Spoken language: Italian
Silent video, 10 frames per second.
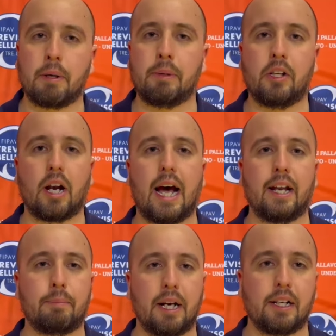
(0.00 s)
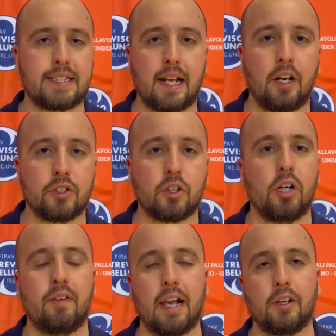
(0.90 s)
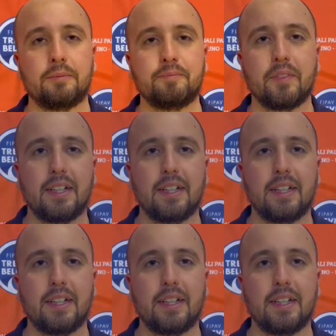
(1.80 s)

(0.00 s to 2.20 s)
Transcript: per migliorare, per alzare il nostro livello.